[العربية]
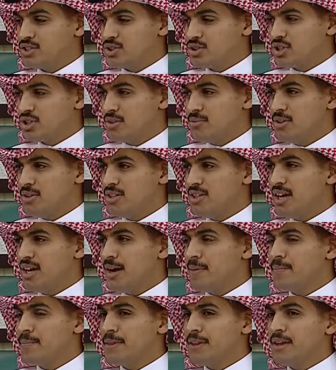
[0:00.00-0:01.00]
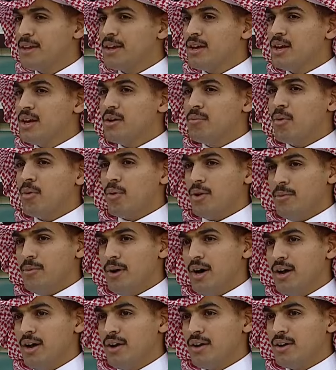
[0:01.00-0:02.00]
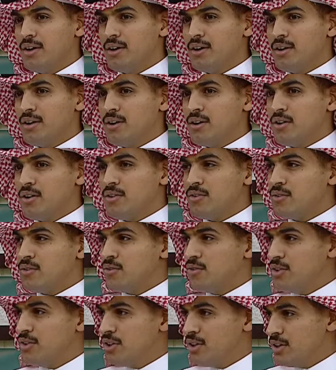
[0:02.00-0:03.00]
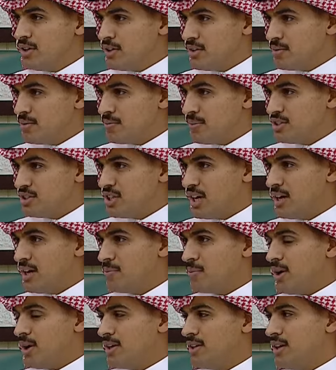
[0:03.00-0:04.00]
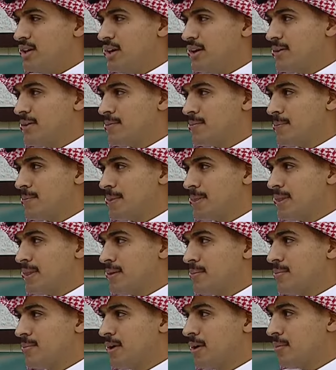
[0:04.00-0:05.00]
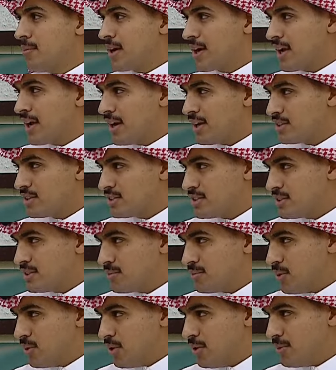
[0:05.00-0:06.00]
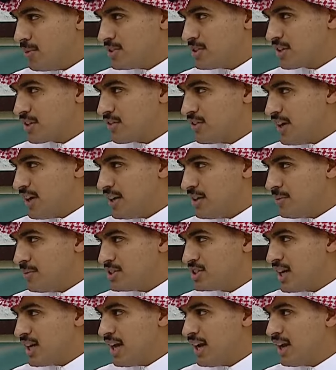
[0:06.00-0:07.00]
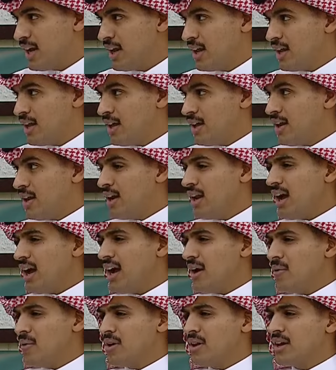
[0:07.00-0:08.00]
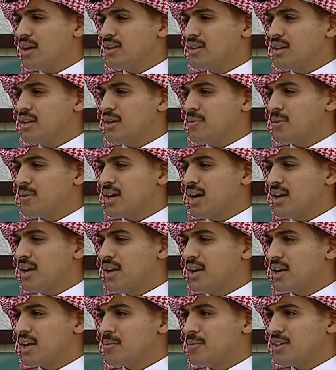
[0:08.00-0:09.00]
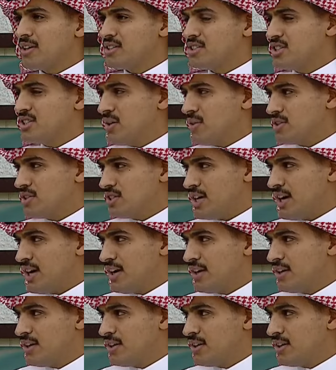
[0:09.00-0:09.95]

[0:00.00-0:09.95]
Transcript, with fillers: السوشيال ميديا الموهبه في مجال معين مهما كانت موهبتك في اي مجال لا حاول قد الامكان انك ما تتجاوزها